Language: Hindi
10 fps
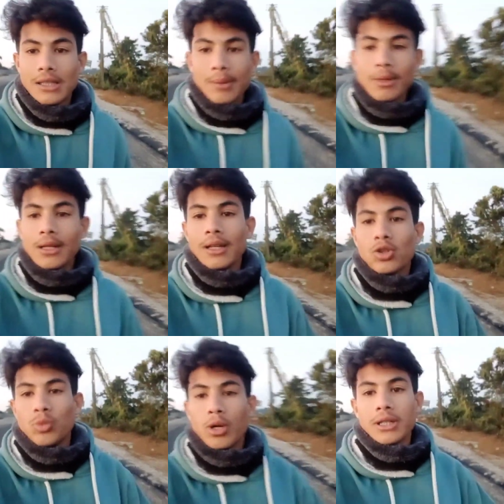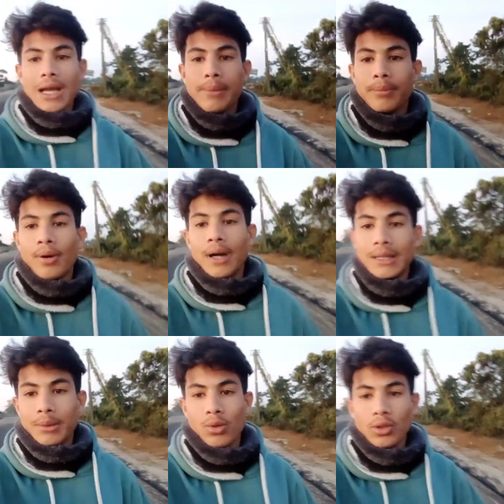सबके लिए सुबह का टाइम
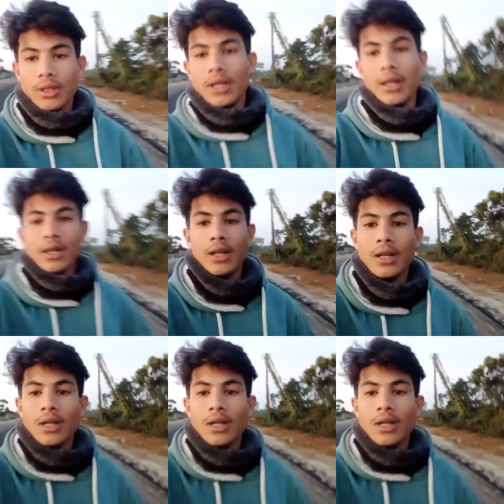फायदेमंद होते यानी कि